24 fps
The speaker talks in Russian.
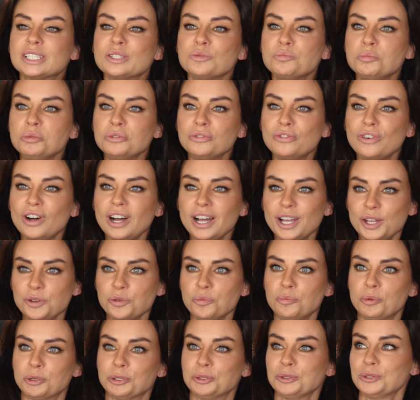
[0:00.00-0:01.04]
забываю
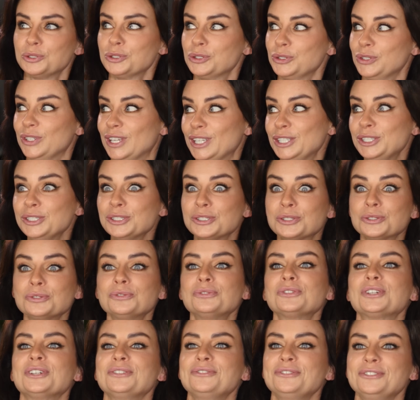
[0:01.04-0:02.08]
про то, что я сижу в
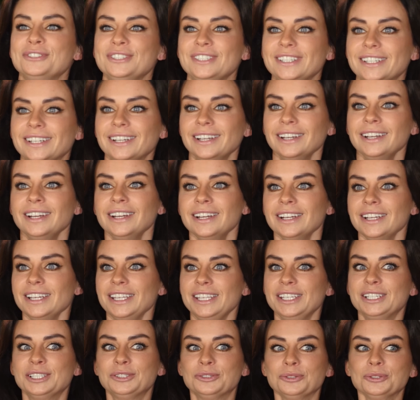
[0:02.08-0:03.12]
кафе,
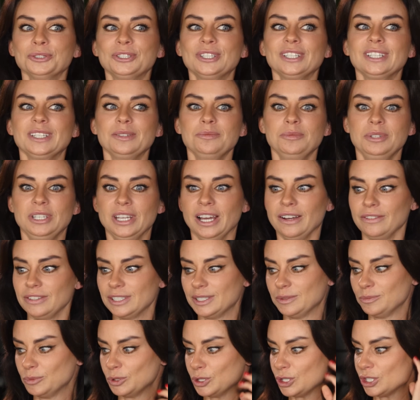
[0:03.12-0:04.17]
и кто-то на меня,
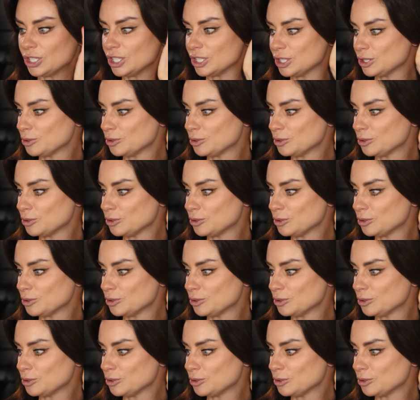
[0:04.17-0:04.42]
возможно,